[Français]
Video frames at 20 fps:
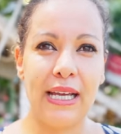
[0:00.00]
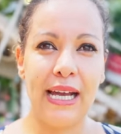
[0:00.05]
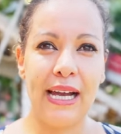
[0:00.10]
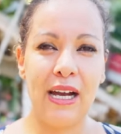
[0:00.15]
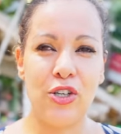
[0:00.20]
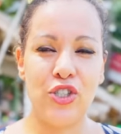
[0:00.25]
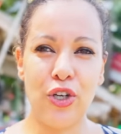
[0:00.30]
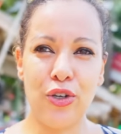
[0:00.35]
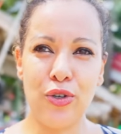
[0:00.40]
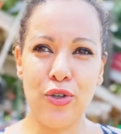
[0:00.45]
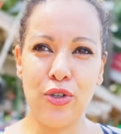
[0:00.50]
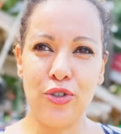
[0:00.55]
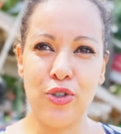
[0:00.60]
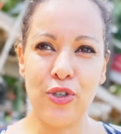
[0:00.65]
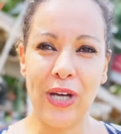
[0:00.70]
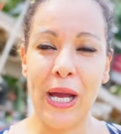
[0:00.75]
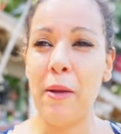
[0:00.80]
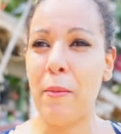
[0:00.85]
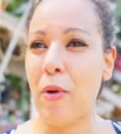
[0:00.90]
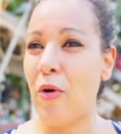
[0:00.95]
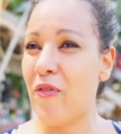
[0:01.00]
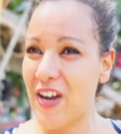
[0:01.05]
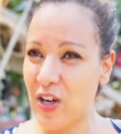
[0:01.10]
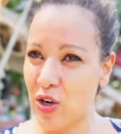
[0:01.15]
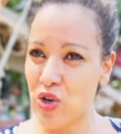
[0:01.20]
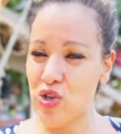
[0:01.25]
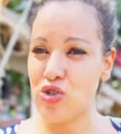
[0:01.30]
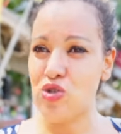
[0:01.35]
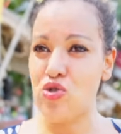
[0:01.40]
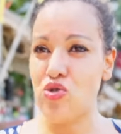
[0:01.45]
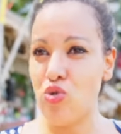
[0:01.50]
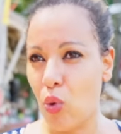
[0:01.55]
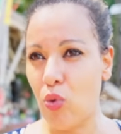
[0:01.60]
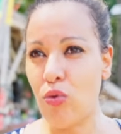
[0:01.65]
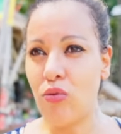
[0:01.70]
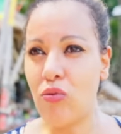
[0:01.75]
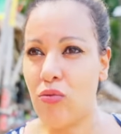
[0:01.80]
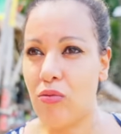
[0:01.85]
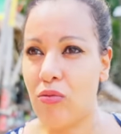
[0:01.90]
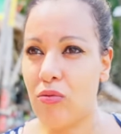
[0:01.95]
Alors choc culturel, en vacances, non
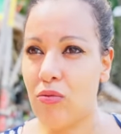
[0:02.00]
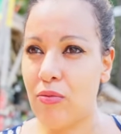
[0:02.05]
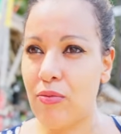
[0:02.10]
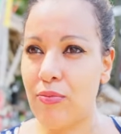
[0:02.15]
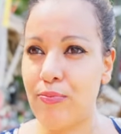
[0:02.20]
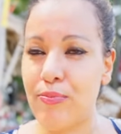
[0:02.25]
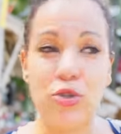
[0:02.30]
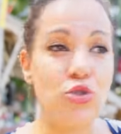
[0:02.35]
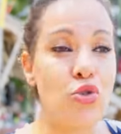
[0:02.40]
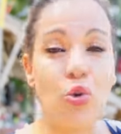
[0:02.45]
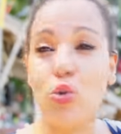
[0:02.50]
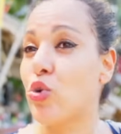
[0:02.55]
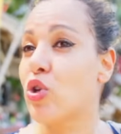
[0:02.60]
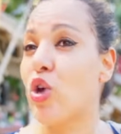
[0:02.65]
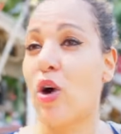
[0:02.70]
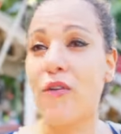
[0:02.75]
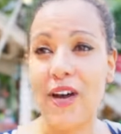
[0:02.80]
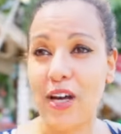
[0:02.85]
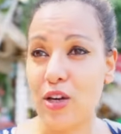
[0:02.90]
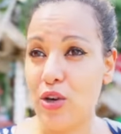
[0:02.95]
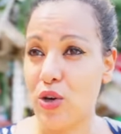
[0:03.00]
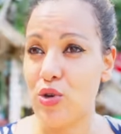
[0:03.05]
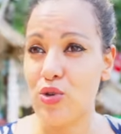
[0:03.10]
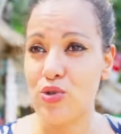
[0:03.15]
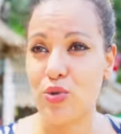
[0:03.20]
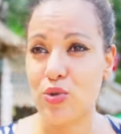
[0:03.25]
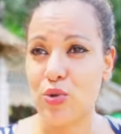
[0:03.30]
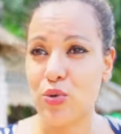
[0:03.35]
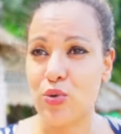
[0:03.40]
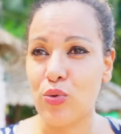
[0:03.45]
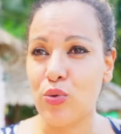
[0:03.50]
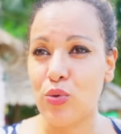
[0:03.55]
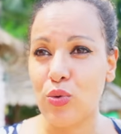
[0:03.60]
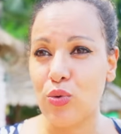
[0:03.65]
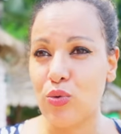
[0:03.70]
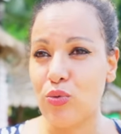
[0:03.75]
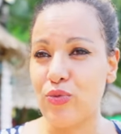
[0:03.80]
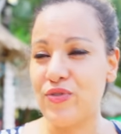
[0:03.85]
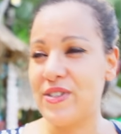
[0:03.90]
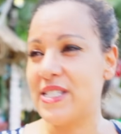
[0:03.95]
parce qu'on est en vacances, donc
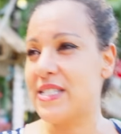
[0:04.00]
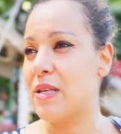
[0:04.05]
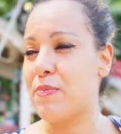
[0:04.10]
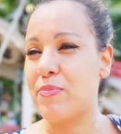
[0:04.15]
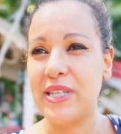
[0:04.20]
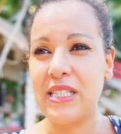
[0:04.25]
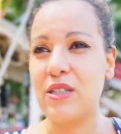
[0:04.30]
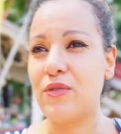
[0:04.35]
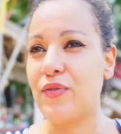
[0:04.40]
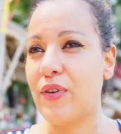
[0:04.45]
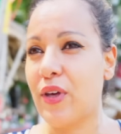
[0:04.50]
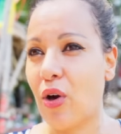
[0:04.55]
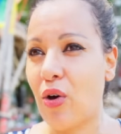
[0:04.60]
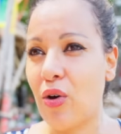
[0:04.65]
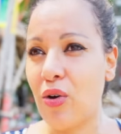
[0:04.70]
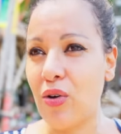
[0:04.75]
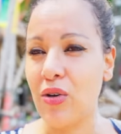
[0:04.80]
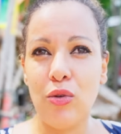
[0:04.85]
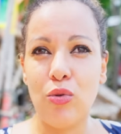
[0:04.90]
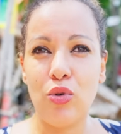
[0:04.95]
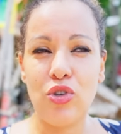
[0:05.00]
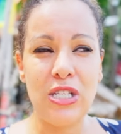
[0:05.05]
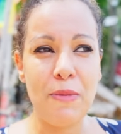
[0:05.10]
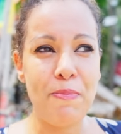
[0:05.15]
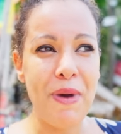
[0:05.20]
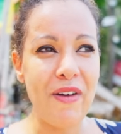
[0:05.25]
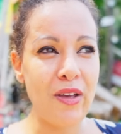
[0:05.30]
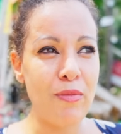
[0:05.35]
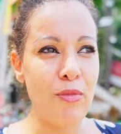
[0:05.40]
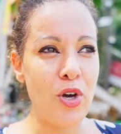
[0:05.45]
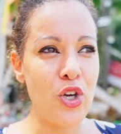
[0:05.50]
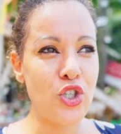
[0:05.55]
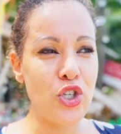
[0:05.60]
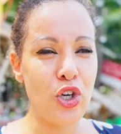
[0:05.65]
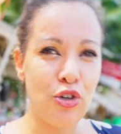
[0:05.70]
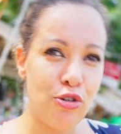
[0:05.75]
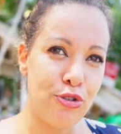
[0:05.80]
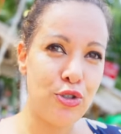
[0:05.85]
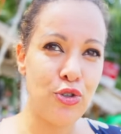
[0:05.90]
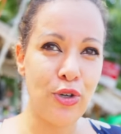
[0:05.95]
on visite des pays différents. Donc c'est pas vraiment un choc
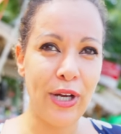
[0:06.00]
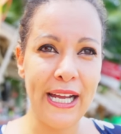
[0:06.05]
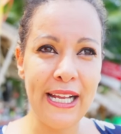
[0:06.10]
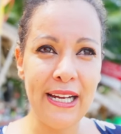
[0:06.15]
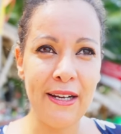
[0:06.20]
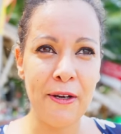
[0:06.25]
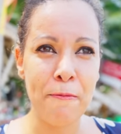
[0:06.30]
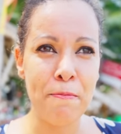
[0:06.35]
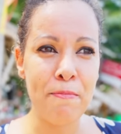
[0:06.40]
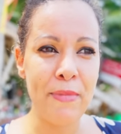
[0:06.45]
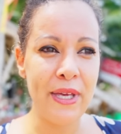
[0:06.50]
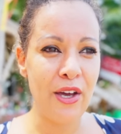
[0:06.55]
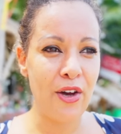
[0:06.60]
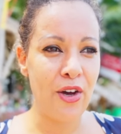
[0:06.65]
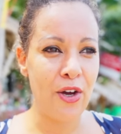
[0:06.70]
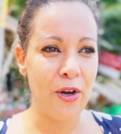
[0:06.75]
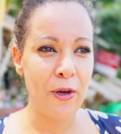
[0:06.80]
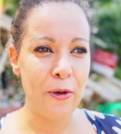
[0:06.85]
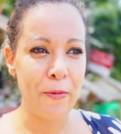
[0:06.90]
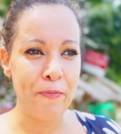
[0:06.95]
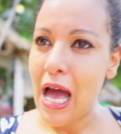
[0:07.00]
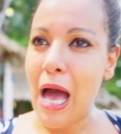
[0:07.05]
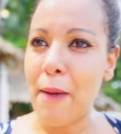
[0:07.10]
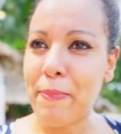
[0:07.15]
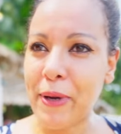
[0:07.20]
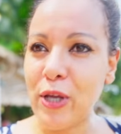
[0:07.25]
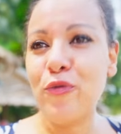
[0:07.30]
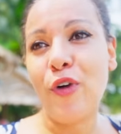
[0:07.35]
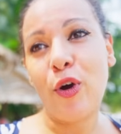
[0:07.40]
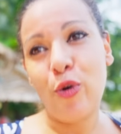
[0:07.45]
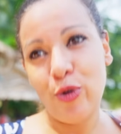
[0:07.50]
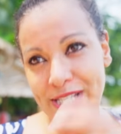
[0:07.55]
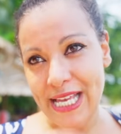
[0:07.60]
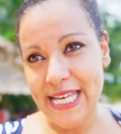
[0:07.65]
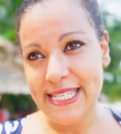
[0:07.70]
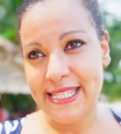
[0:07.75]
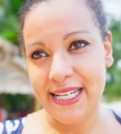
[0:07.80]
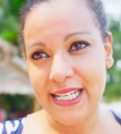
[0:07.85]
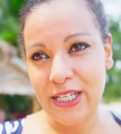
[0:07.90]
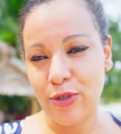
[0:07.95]
culturel, mais euh, après une fois qu'on s'est
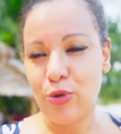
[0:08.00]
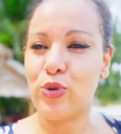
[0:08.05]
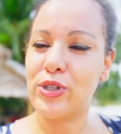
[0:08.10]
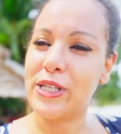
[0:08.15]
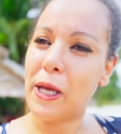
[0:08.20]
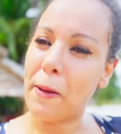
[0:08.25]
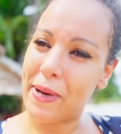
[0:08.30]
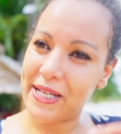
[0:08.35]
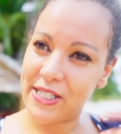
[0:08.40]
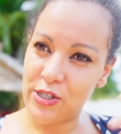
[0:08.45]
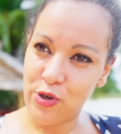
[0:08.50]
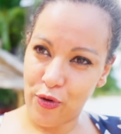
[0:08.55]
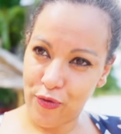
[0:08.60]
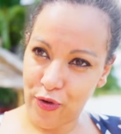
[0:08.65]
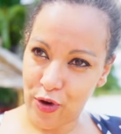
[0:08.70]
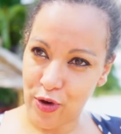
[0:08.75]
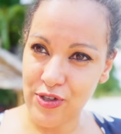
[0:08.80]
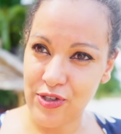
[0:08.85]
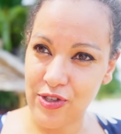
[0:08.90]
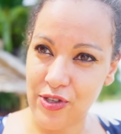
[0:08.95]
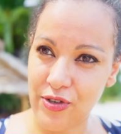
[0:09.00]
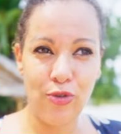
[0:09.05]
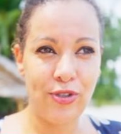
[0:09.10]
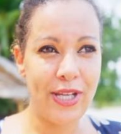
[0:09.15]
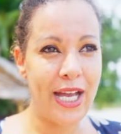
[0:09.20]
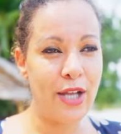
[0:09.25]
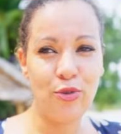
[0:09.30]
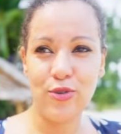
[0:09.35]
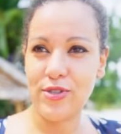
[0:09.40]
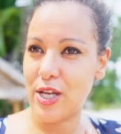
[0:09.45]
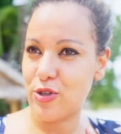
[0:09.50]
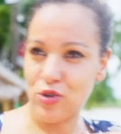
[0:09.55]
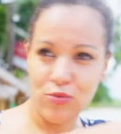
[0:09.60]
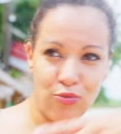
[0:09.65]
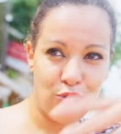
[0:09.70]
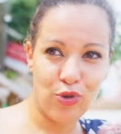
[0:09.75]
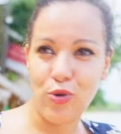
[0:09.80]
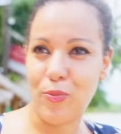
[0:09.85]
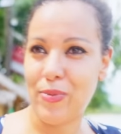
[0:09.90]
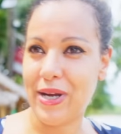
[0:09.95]
installé, donc on est reparti en France, on a annoncé à tout le
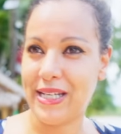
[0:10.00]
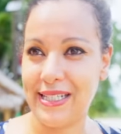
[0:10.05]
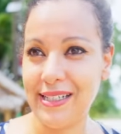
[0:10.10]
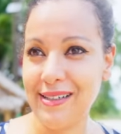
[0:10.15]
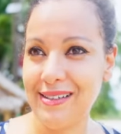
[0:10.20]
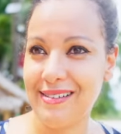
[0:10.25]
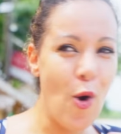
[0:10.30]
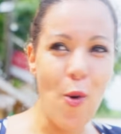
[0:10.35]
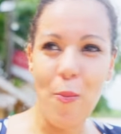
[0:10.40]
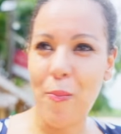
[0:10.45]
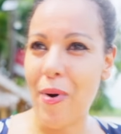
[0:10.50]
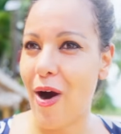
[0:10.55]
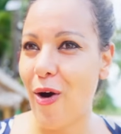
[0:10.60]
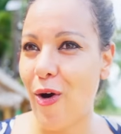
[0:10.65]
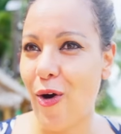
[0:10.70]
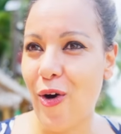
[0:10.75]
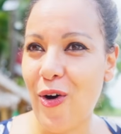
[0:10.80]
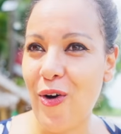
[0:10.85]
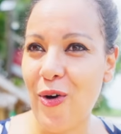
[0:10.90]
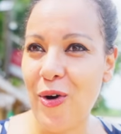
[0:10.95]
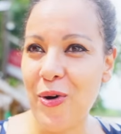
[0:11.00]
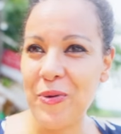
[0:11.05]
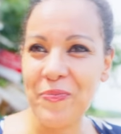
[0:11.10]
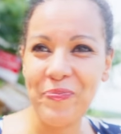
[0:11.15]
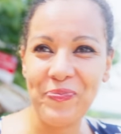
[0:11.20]
monde qu'on partait, aux parents.